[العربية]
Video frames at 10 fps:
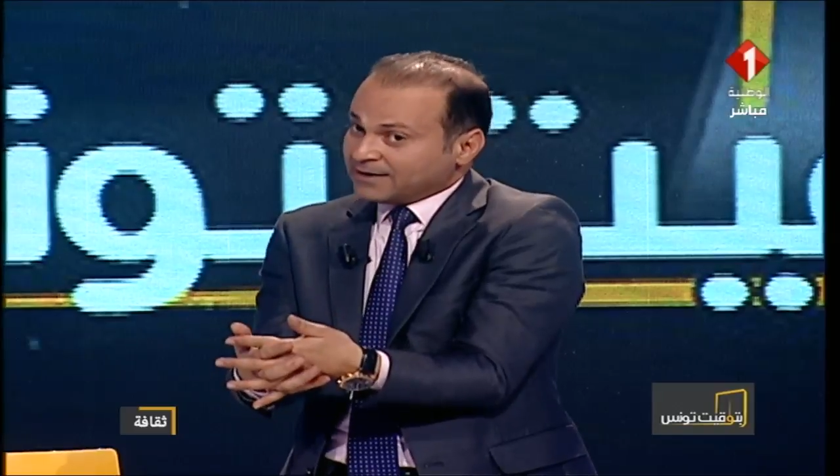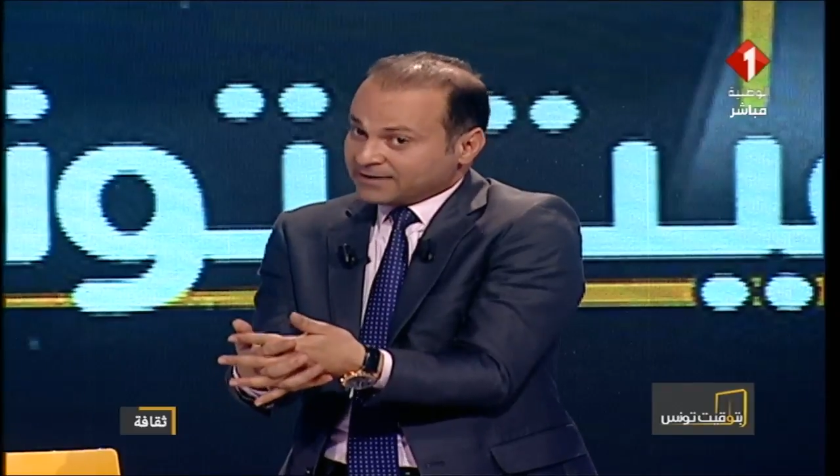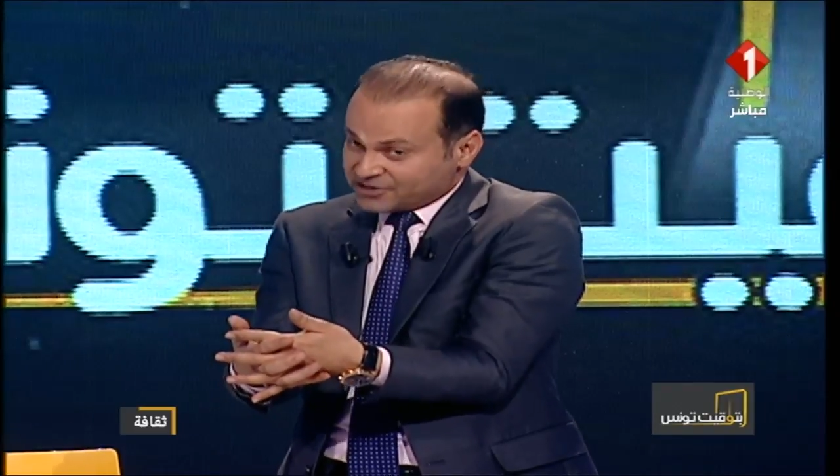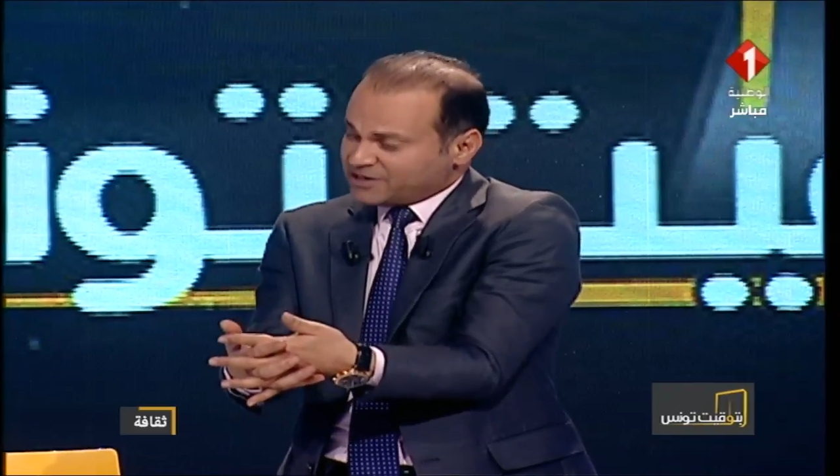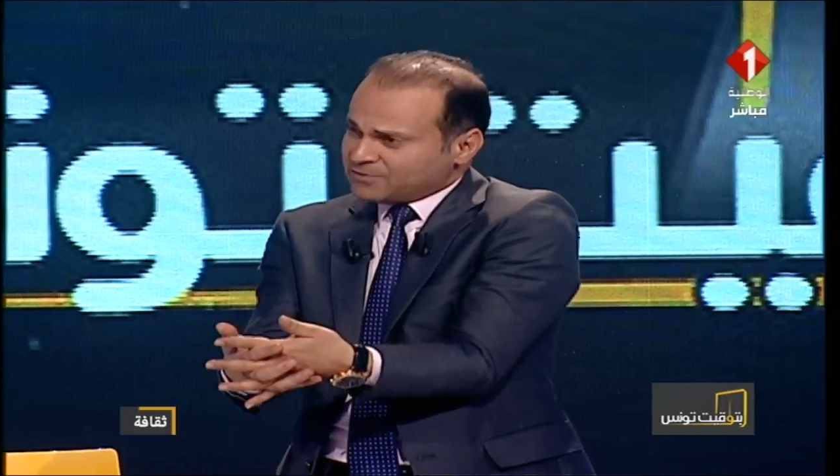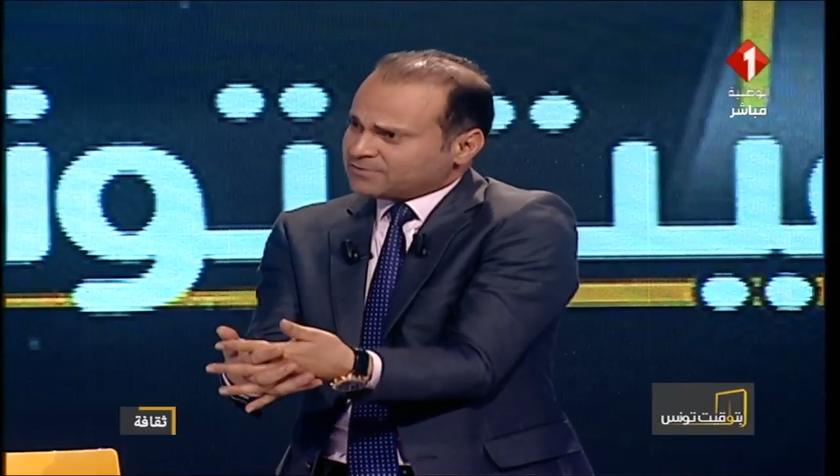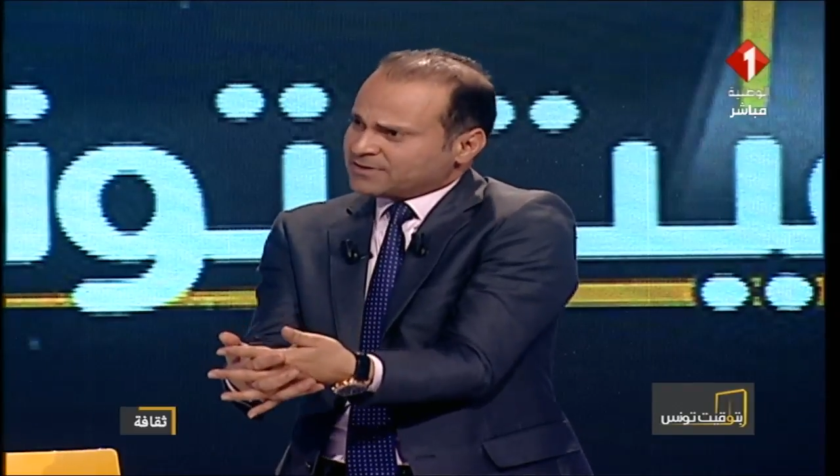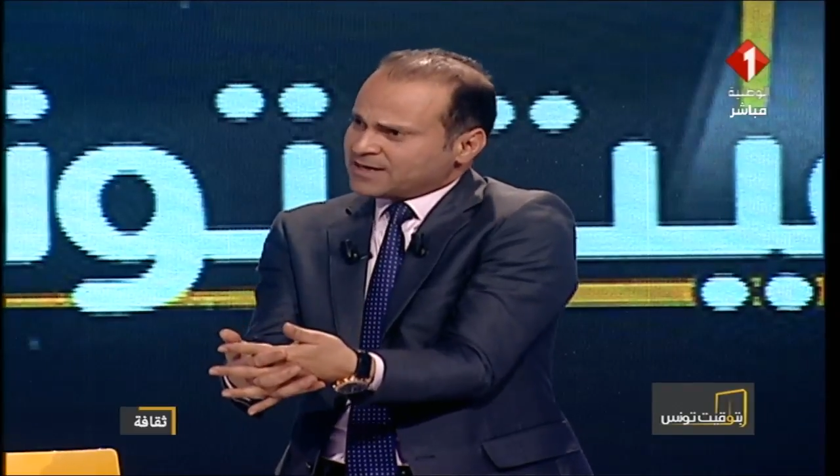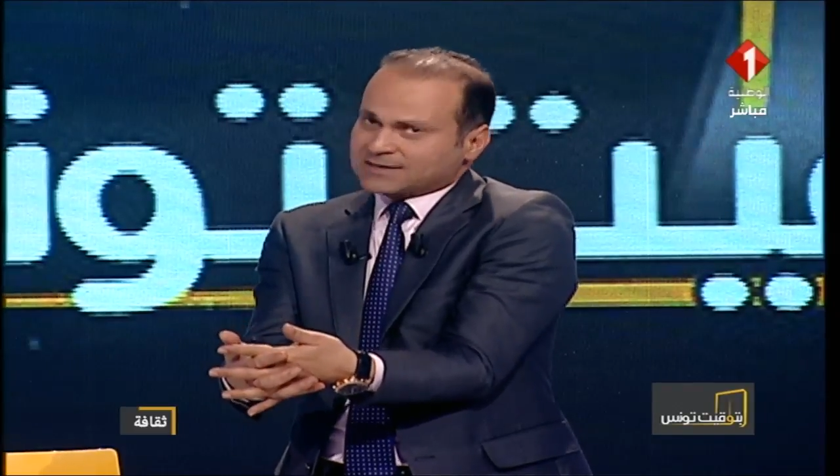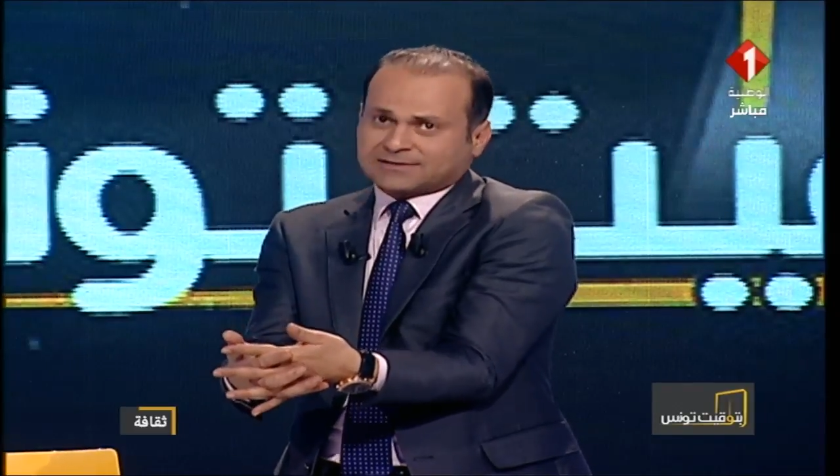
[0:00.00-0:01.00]
يجيوا
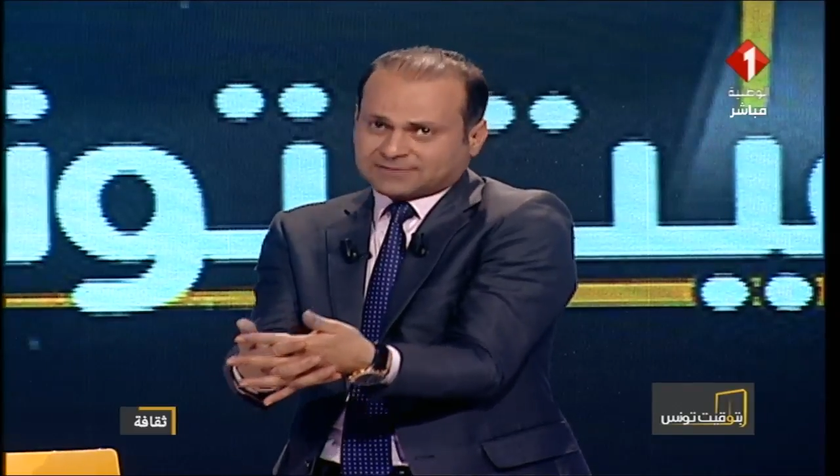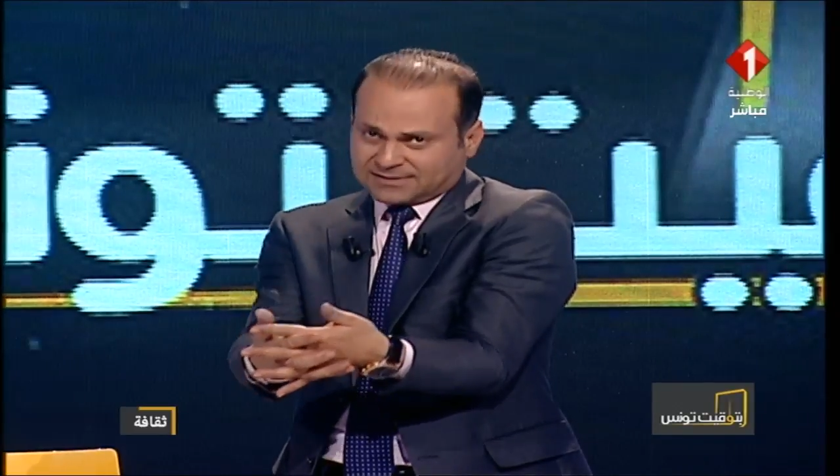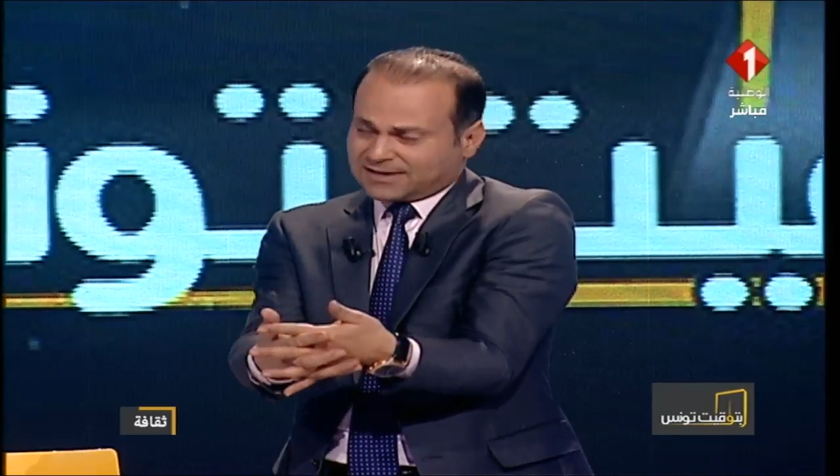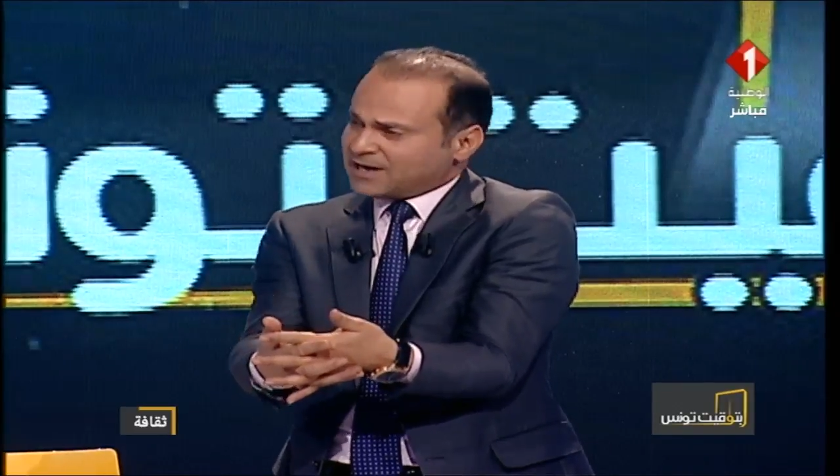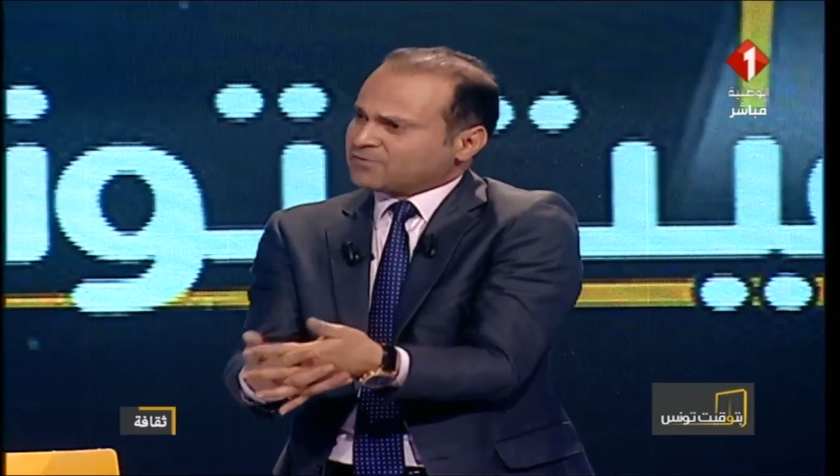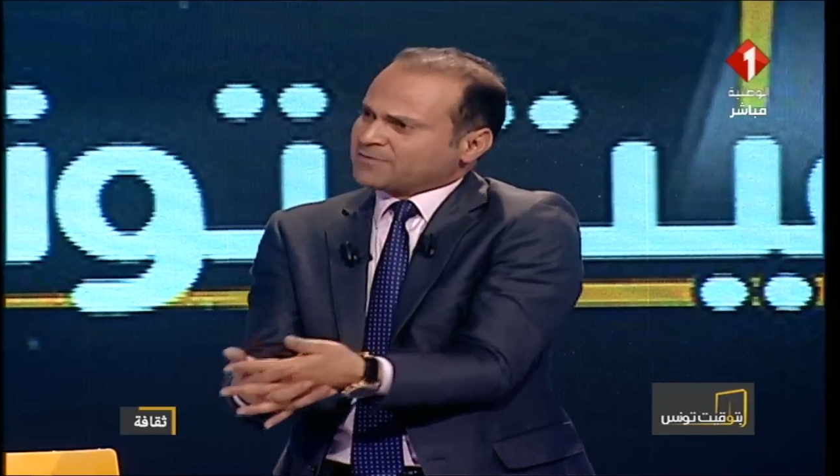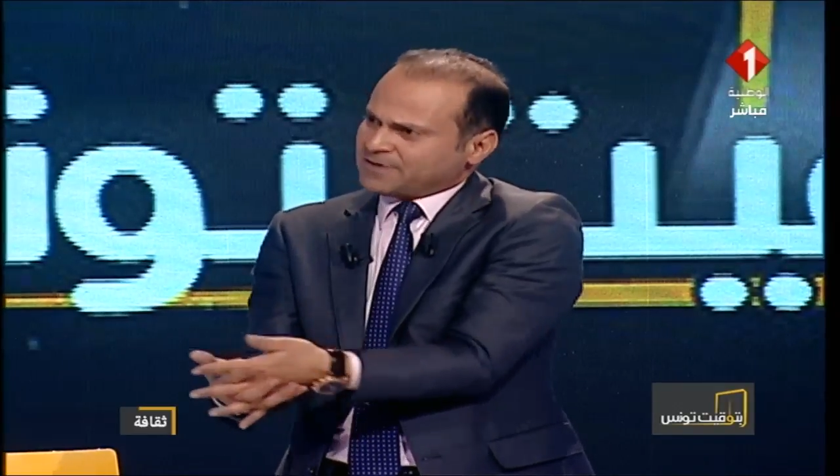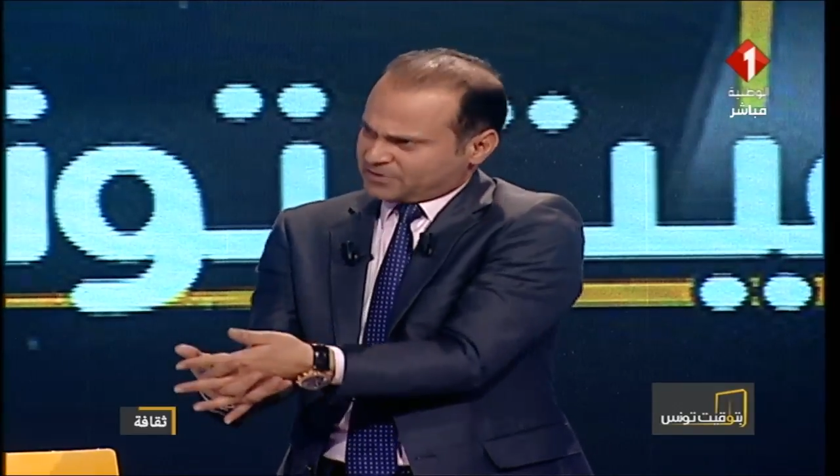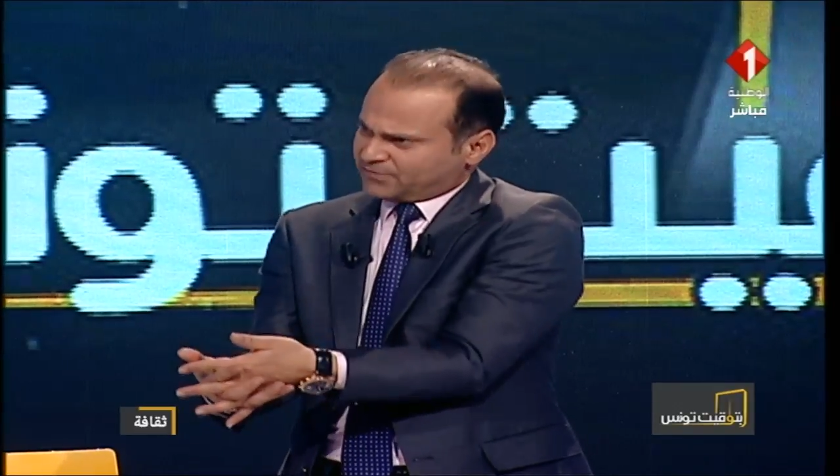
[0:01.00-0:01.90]
الناس صغار وكبار